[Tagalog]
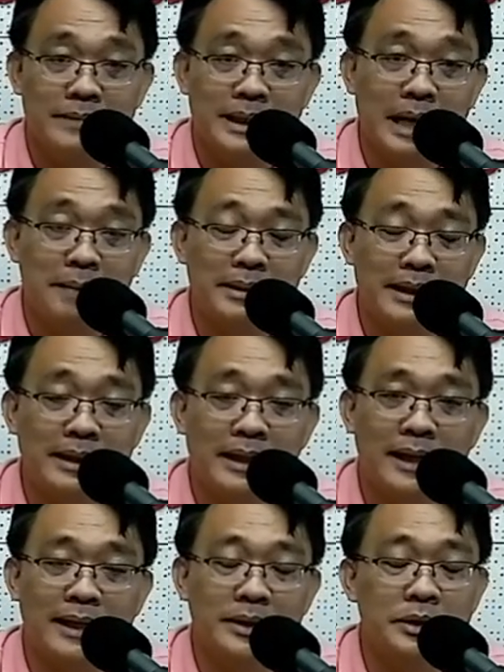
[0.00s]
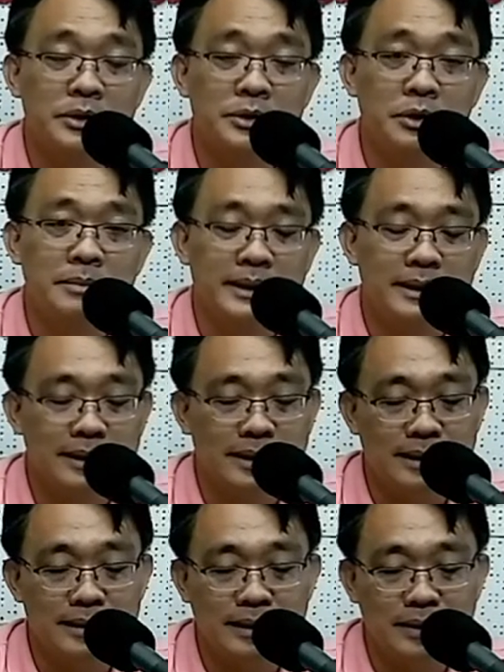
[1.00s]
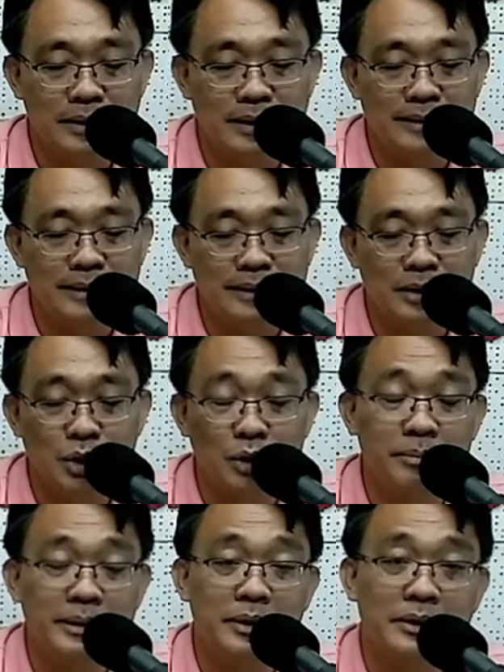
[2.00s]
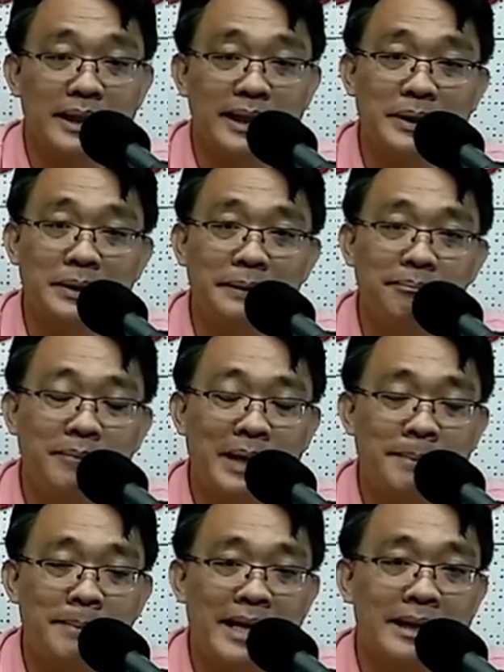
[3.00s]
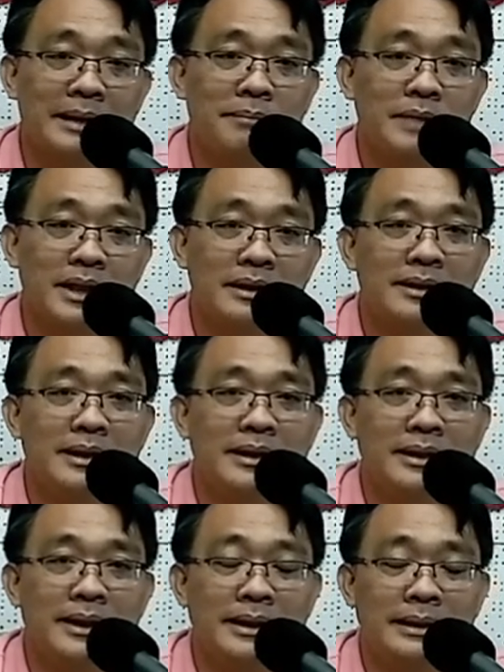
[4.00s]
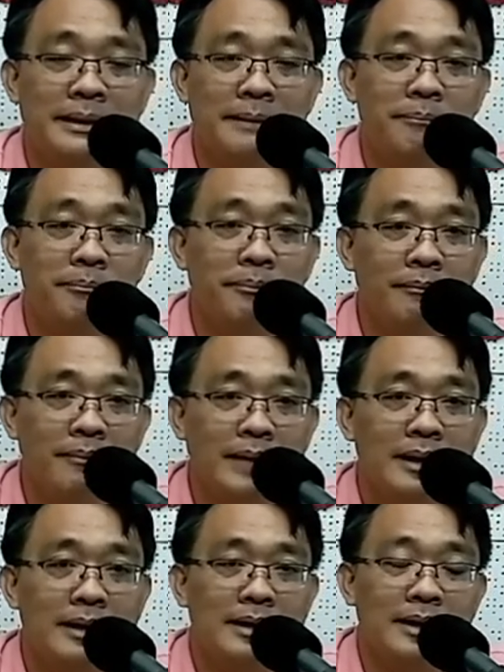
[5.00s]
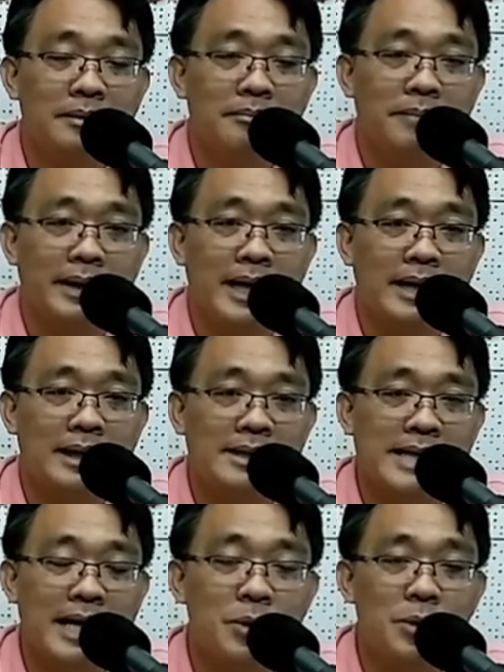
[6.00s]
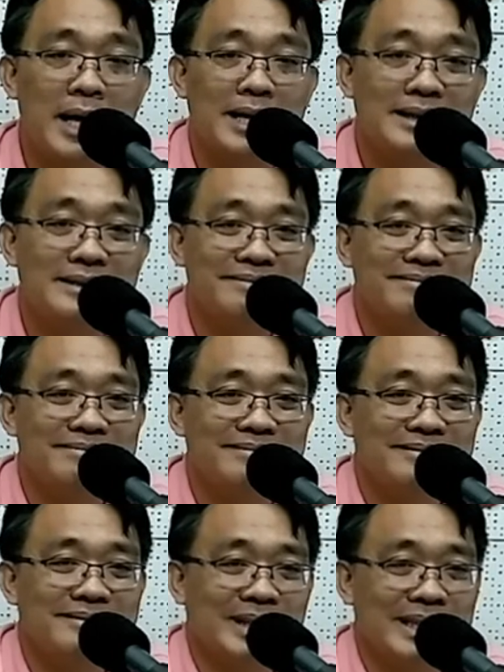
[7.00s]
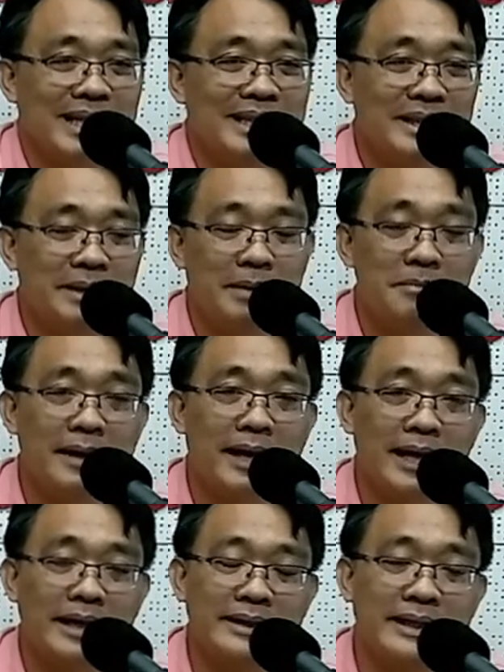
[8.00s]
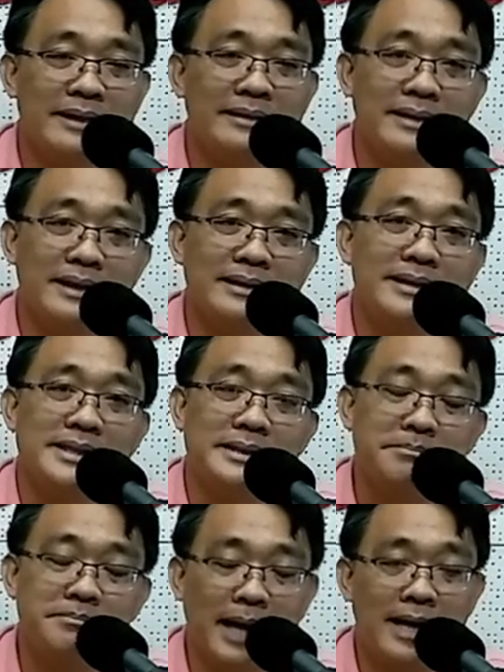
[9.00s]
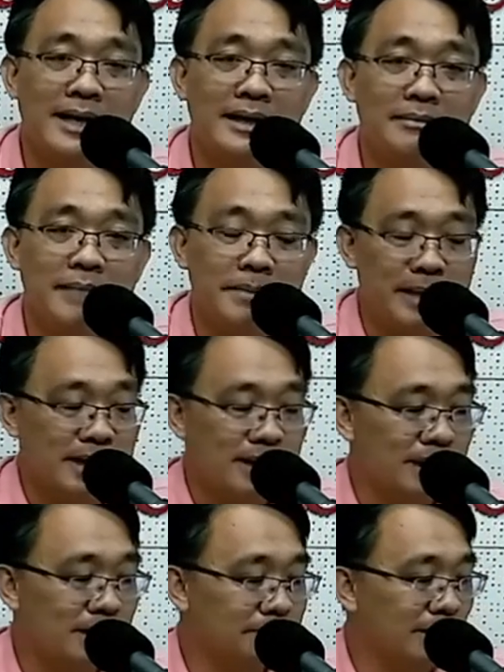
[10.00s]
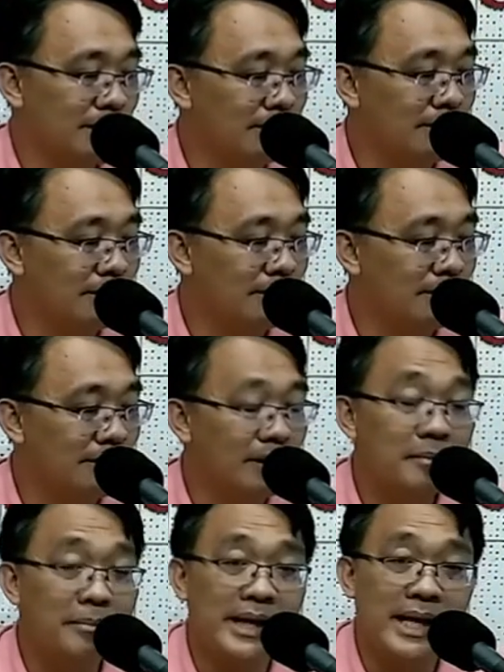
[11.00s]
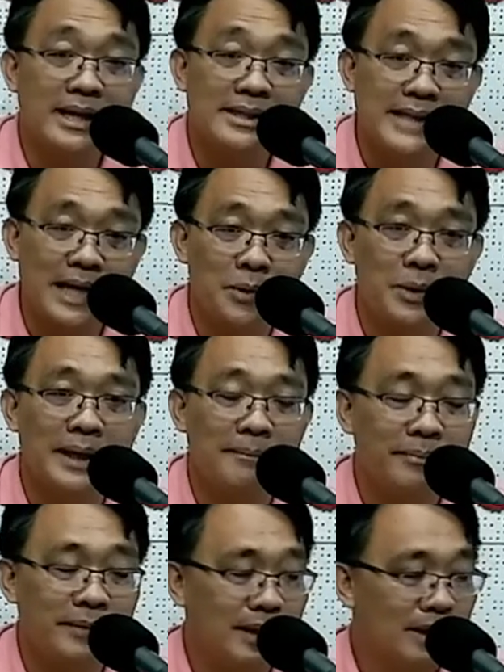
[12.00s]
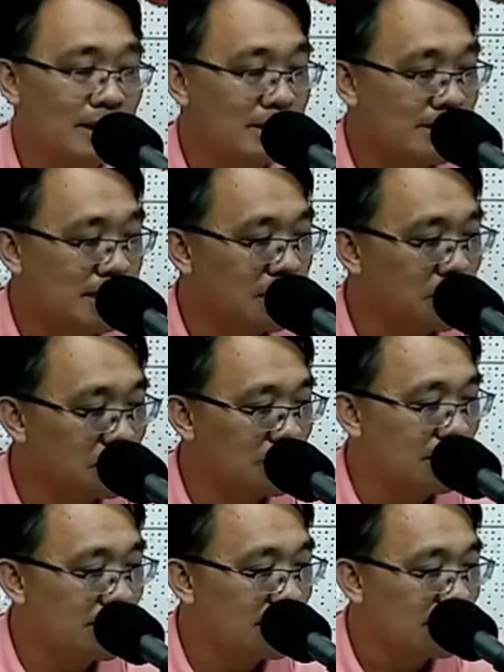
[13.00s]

malabit igana no October kat dito iti topiko tayo may maipanggap iti uh, panagasawa. Nanya iti bagbaga iti lintag iti simbaan maipanggap iti panagasawa. So,